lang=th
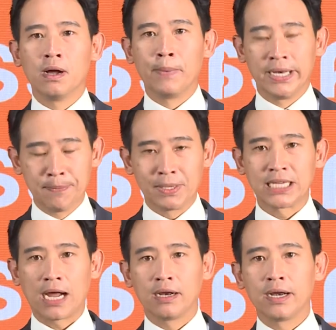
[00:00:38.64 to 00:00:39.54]
เป็นที่ประ
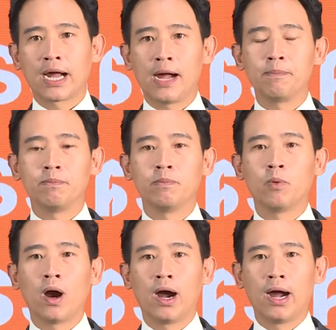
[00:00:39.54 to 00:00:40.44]
จักษ์แล้วนะครับ
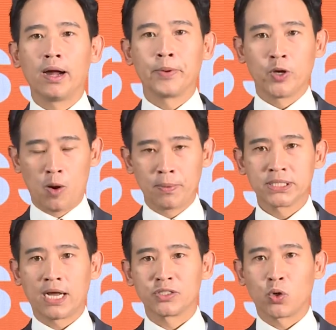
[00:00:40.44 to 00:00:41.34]
ว่าพี่น้องประ
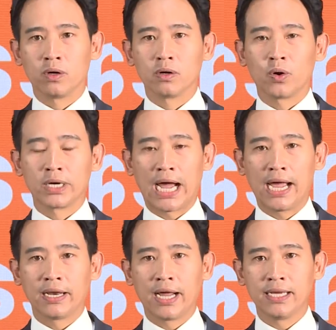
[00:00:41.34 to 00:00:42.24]
ชาชนคนไท
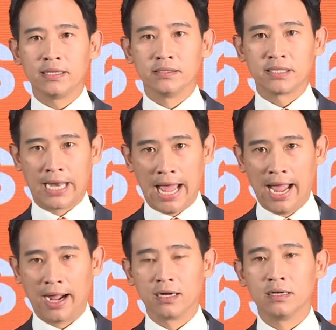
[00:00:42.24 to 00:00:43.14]
ยได้แสด
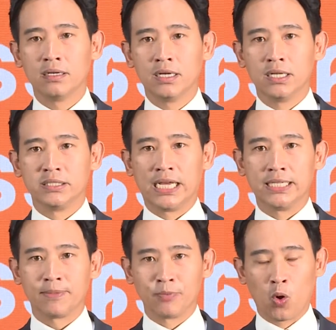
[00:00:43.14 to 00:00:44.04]
งเจต
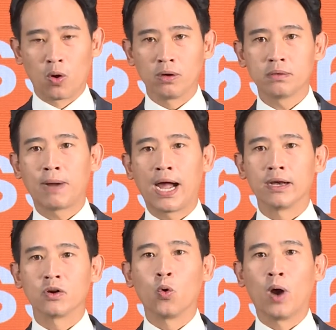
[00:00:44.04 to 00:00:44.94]
จำนงผ่าน
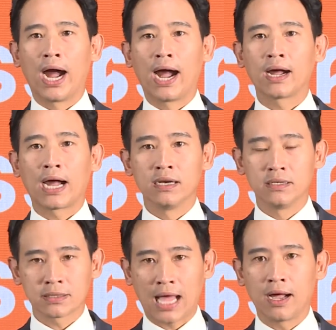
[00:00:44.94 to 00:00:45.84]
กูหาการ
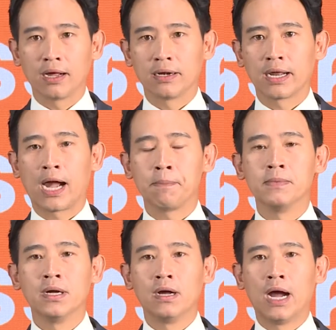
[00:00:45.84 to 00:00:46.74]
เลือกตั้งนะครับ
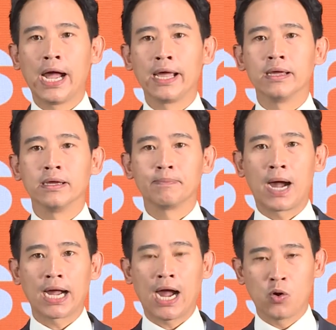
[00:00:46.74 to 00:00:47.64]
ให้พร
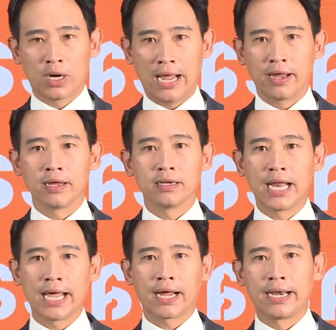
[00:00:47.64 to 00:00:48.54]
รคก้าวไกล
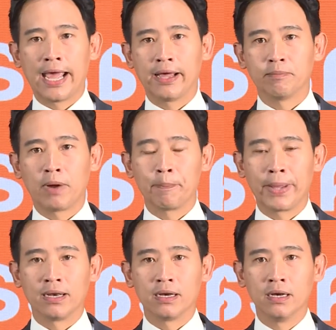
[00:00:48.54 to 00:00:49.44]
ได้คะแนนมา
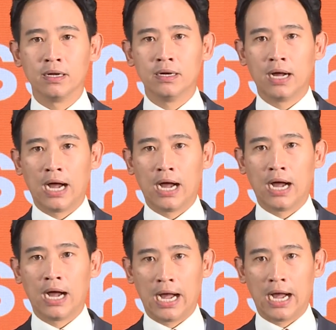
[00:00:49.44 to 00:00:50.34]
เป็นอัน
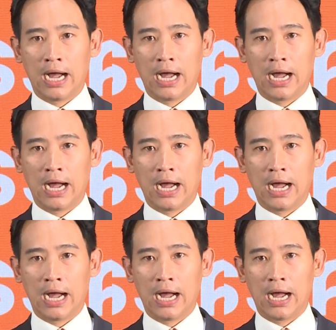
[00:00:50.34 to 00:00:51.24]
ดับหนึ่งของกา
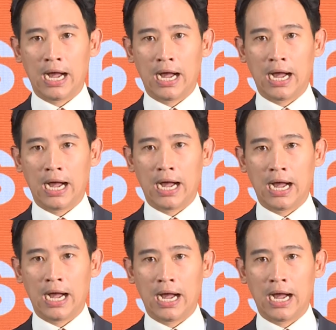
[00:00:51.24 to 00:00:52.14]
รเลือกตั้งที่
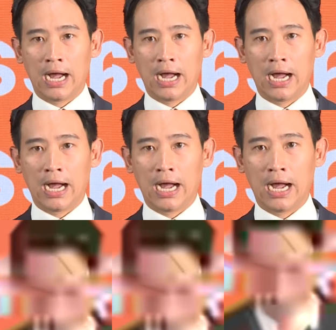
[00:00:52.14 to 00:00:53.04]
ผ่านมา
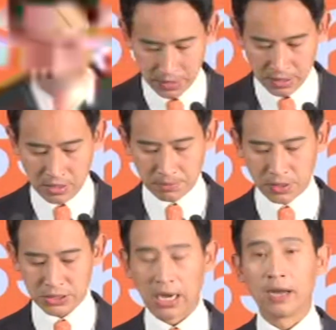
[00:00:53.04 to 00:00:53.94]
นะครับเพ
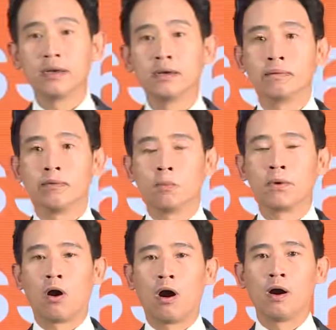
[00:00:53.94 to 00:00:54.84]
ราะฉะนั้นผม
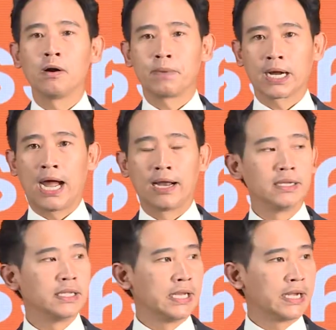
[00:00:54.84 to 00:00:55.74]
ขอประกาศใน
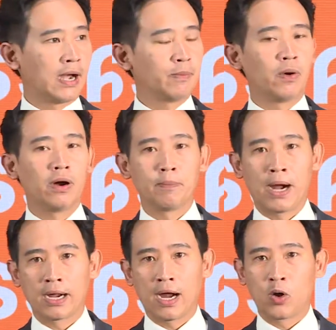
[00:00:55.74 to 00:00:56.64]
ที่นี้ครับว่าพ
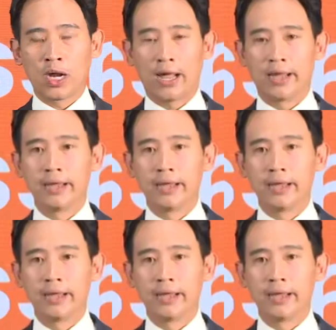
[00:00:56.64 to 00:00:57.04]
รรคก้าวไกล